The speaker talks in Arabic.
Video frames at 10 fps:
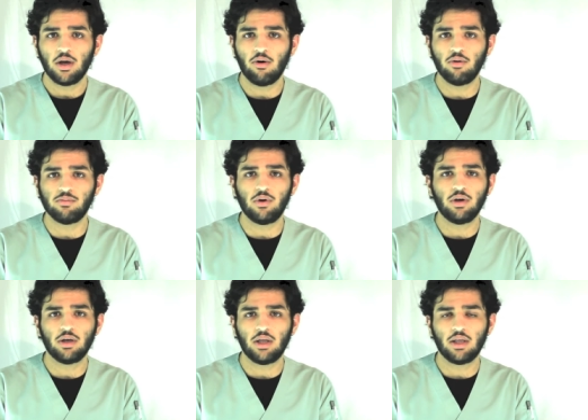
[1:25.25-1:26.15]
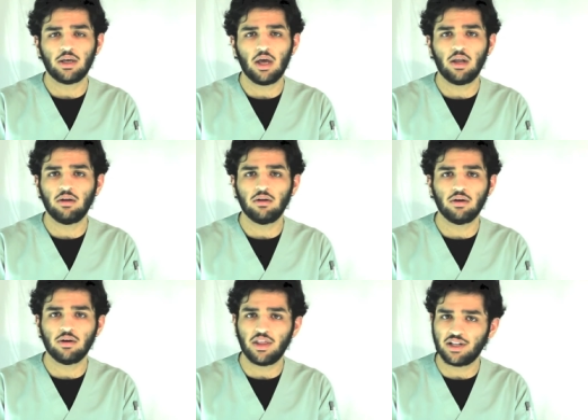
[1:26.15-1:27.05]
اول بلوك هذا كان
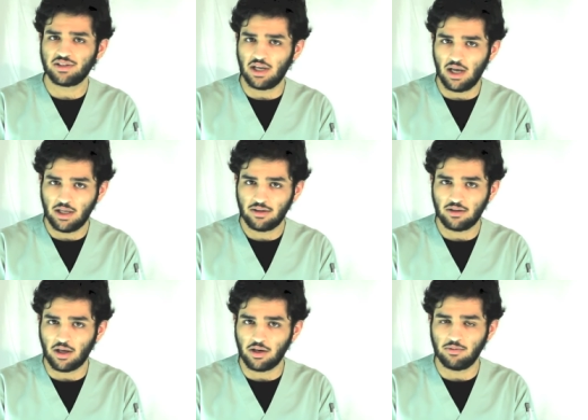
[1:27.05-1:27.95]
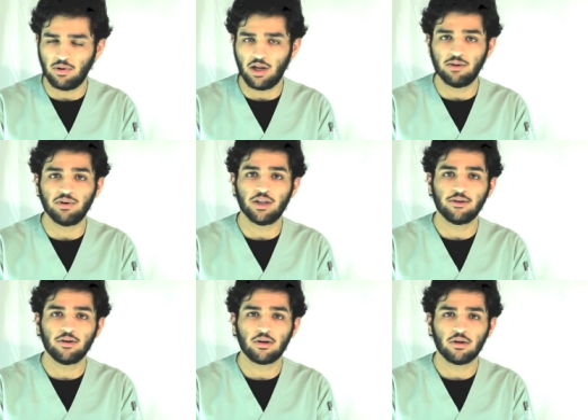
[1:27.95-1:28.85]
ثلاث ساعات تقريبا على ما
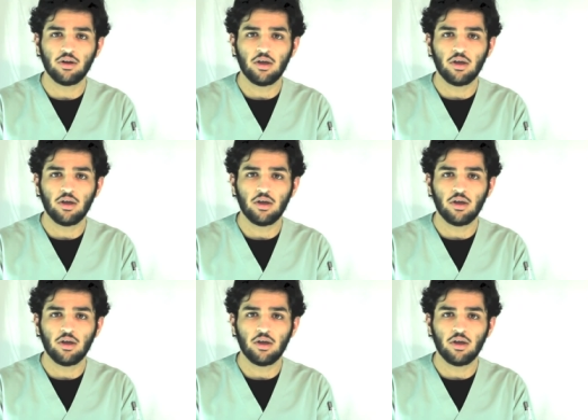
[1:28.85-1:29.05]
اذكر